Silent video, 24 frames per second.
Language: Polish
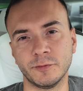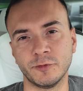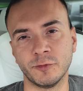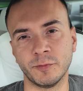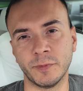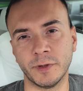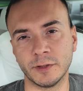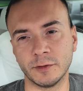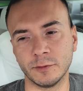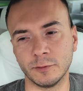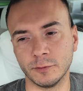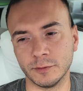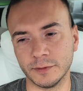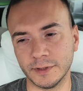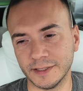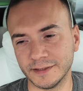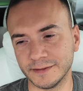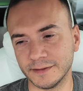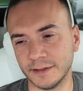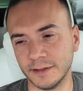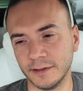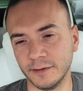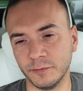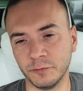przypadku
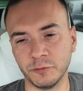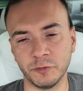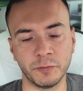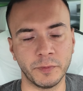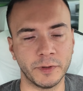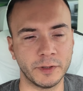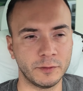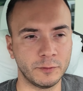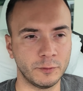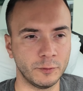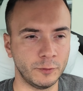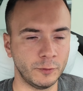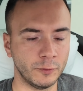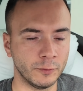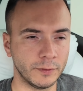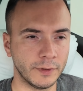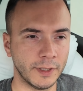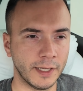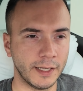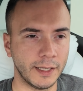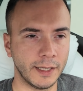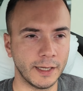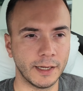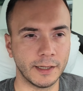Tesli, w przypadku
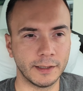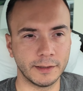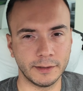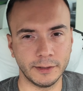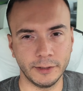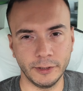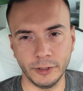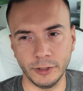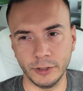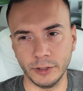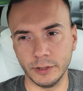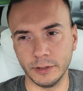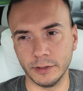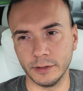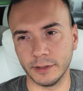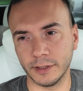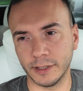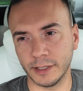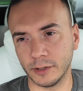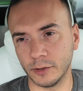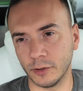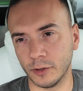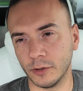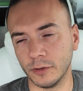Hyundai,
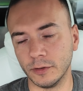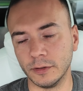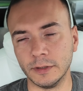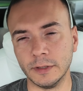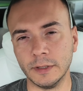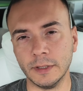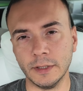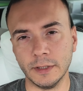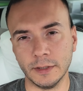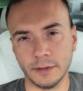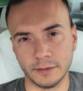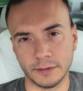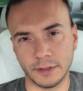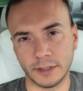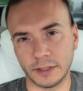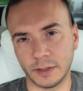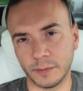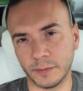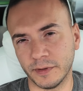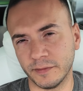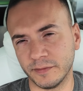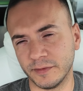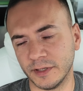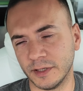Kia, Renault
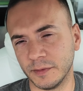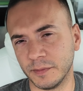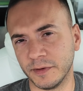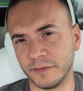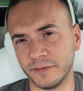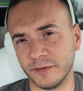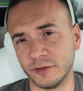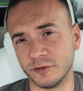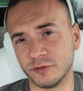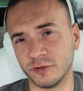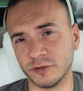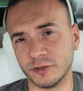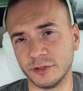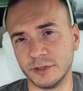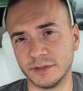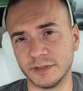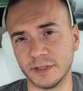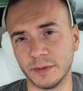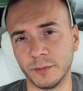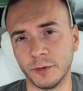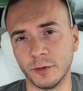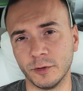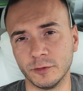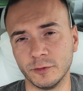tak naprawdę chyba w większości
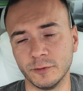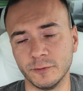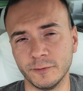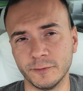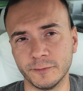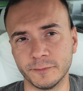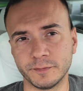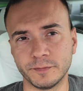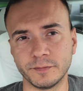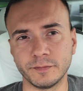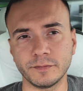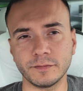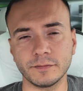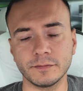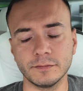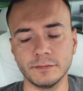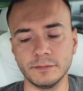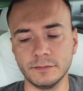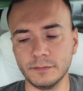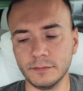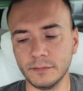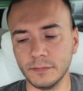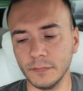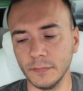samochodów.
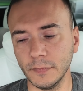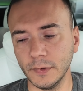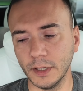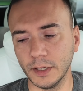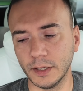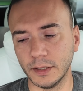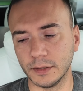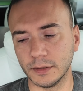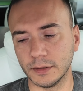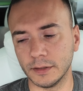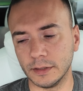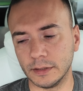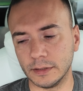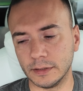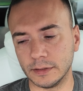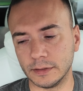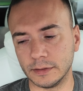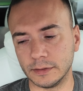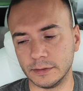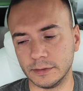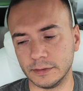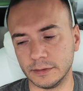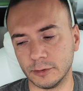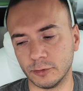
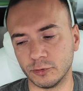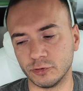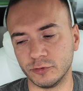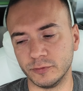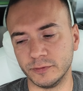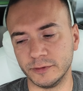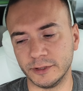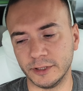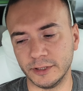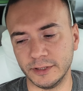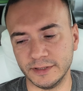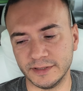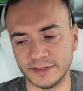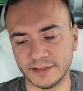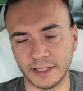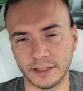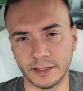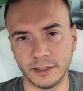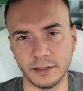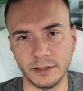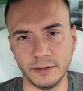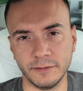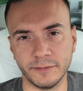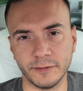E, oczywiście
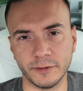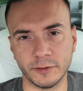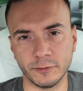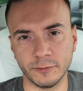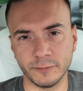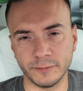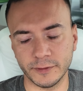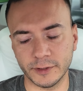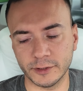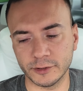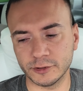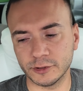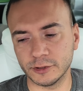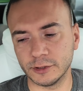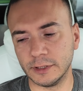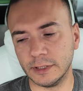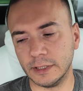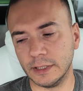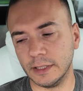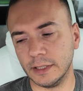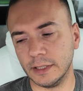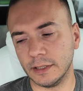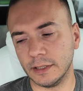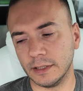Nissan Leafy również.
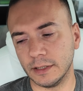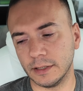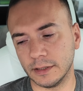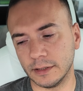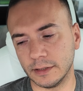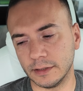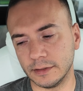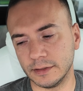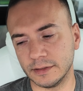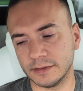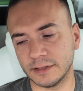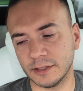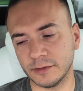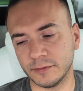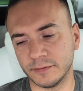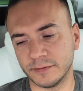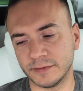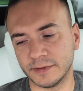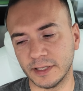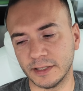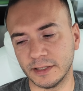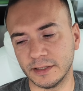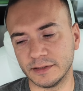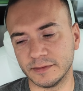E,
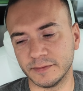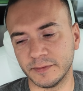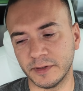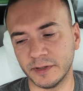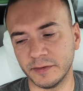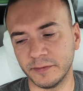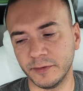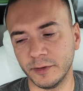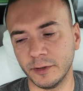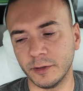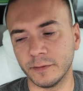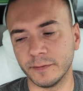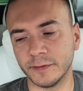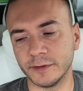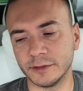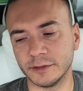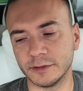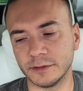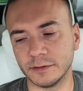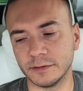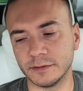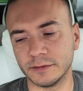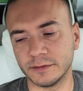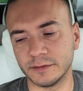jesteśmy w stanie
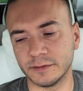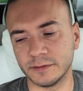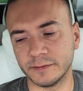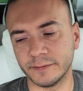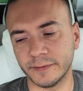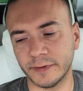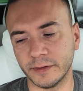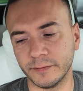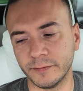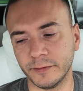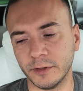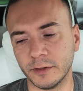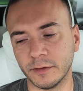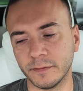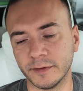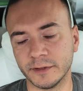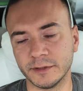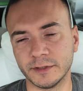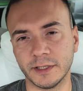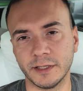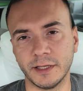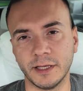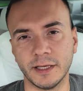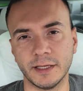zweryfikować,
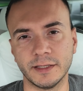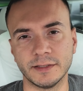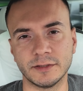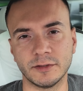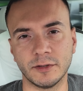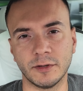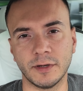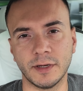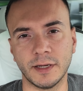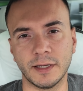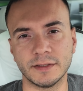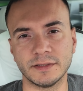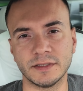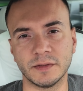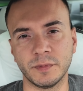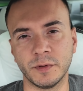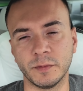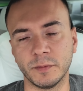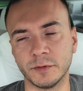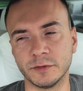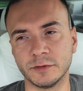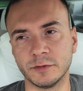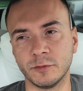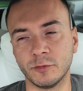zweryfikować takie SOH za
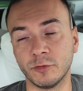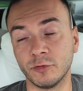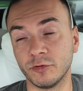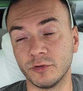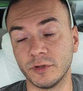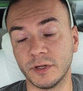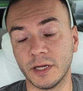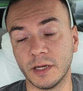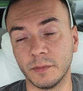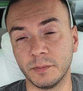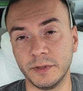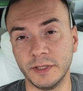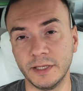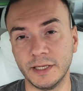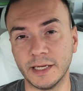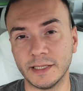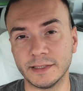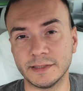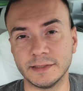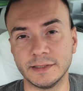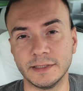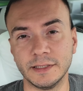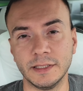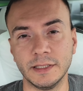pomocą różnych
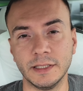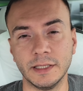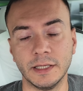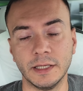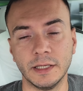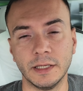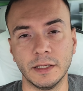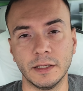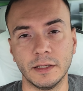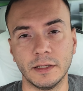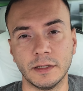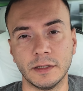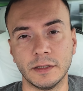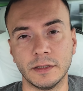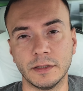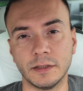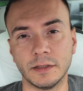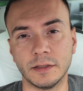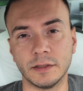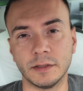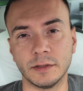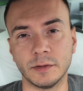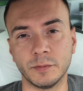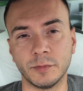aplikacji
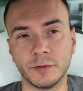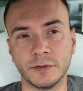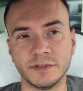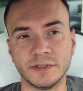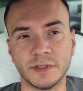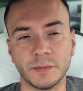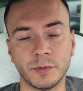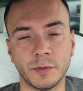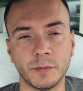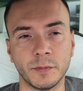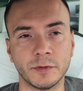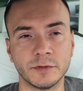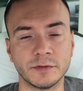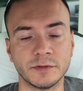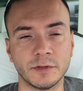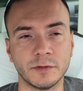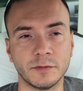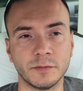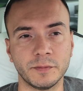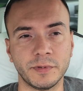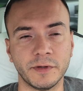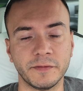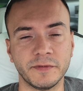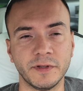e, bądź za
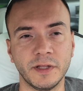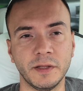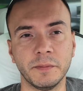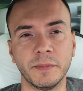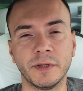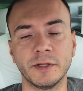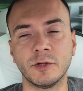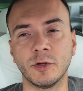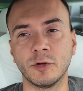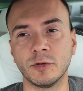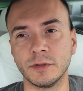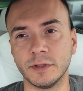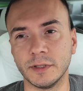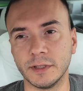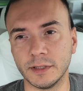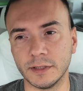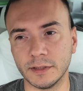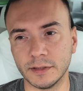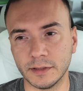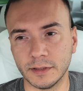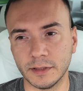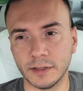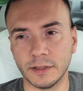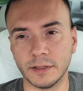pomocą pewnej
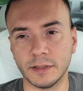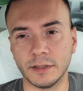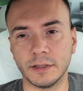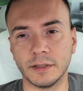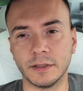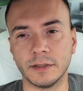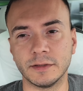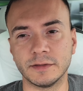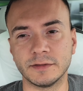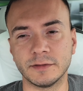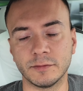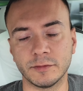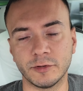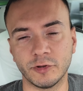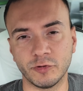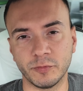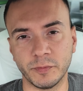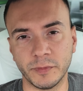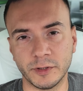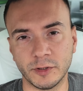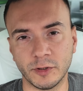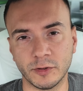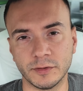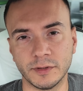metody. Są
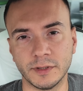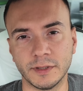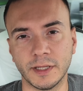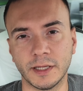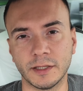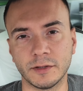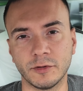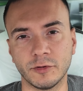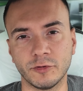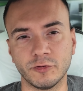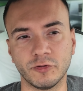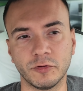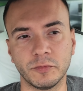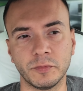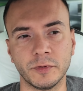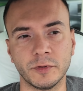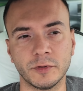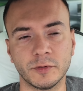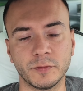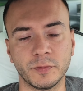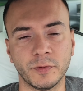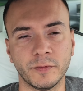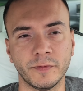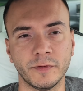też metody na to,
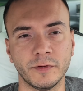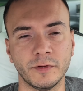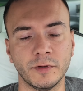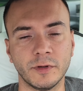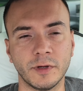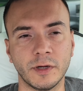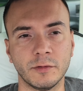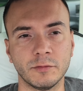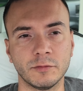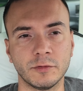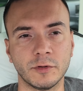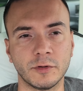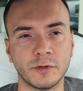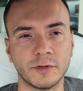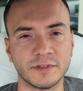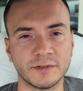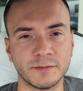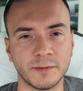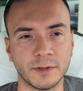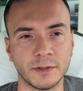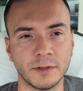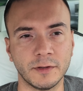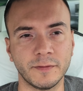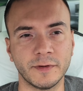żeby odpowiednio auto
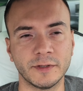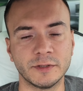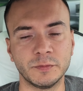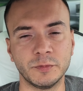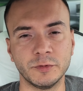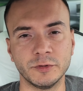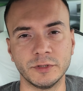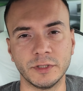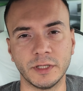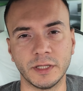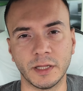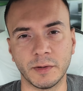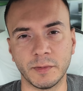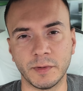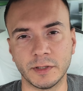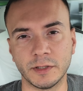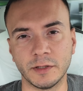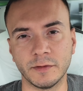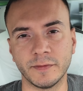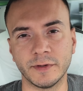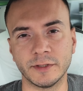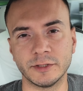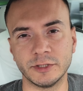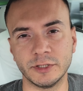rozładować, później
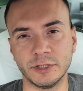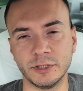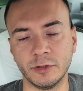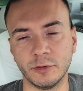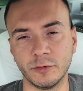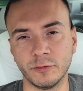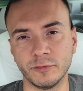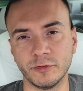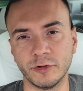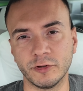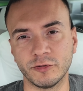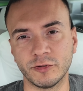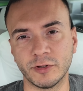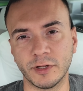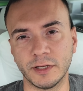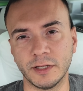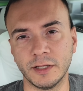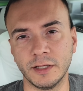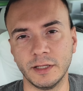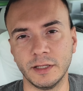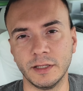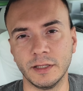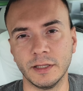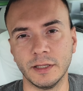naładować i również
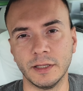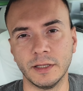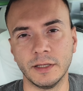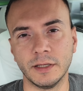taki